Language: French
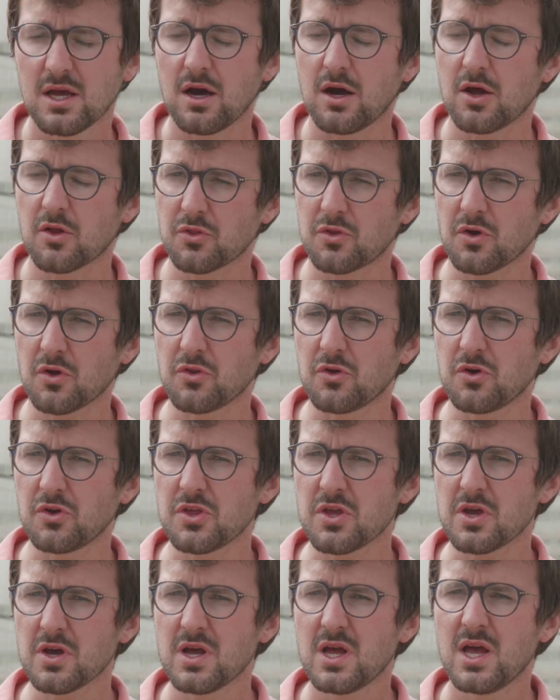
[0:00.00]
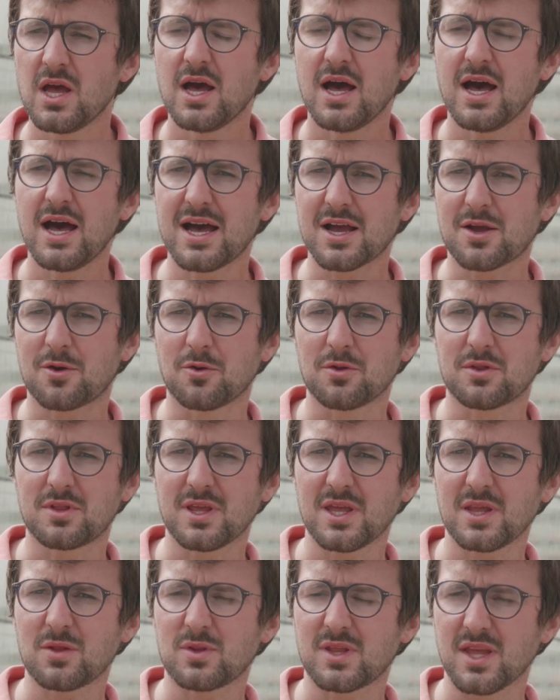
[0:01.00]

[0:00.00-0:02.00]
en Dordogne, à côté de